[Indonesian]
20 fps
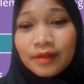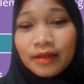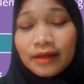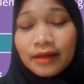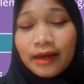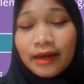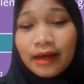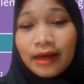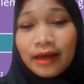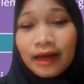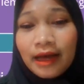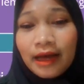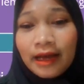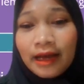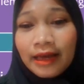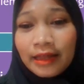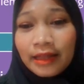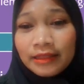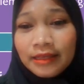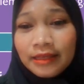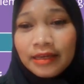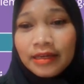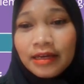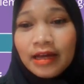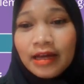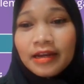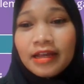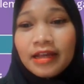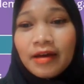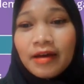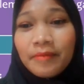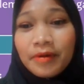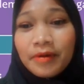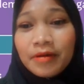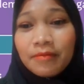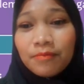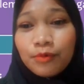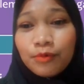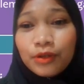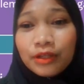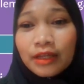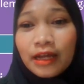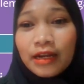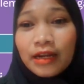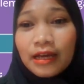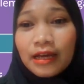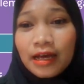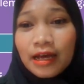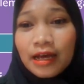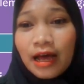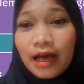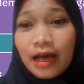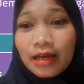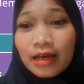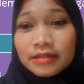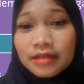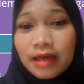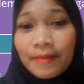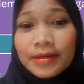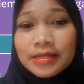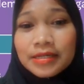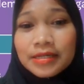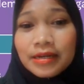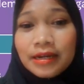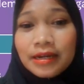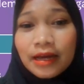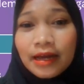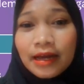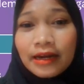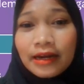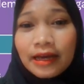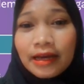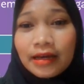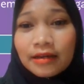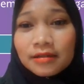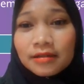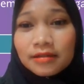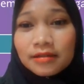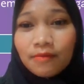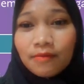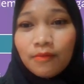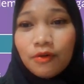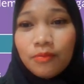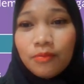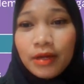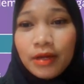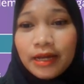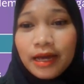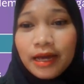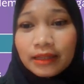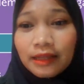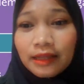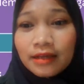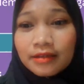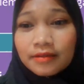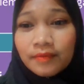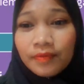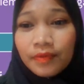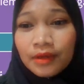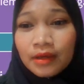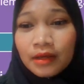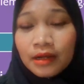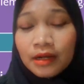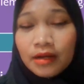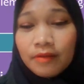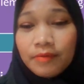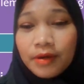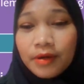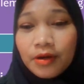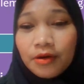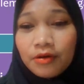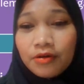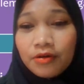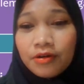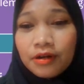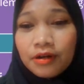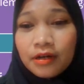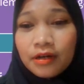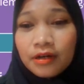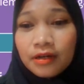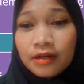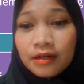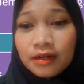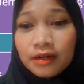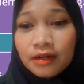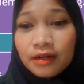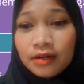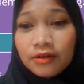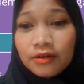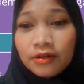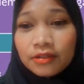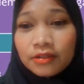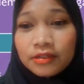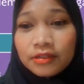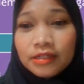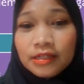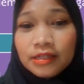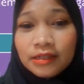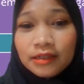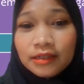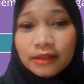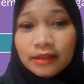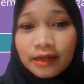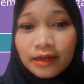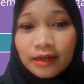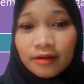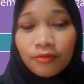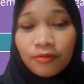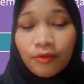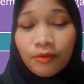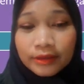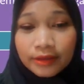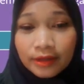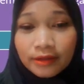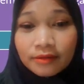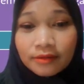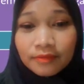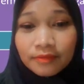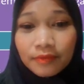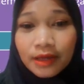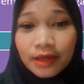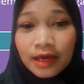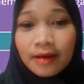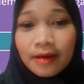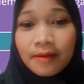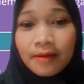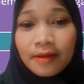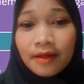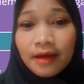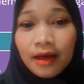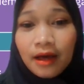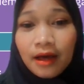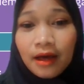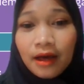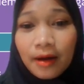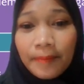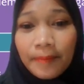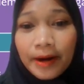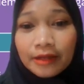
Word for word: ya ayat 3 dia menyebutkan ya sama sih dengan yang sebelumnya di atas lebih ke ke Godsdienstweten ya Eh,